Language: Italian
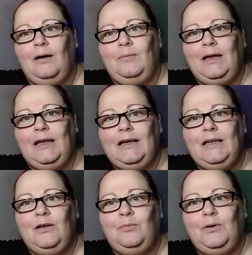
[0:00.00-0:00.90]
Vero che
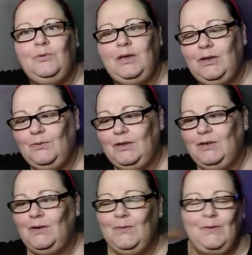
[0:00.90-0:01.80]
ho Bicutino che
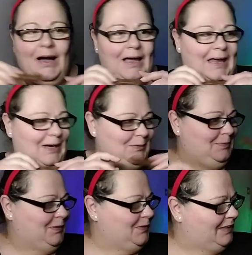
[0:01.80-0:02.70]
ce l'ho qua. Ecco
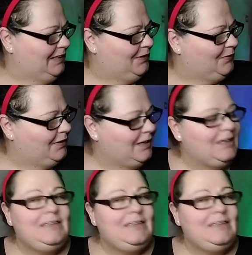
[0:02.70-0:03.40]
Bicutino.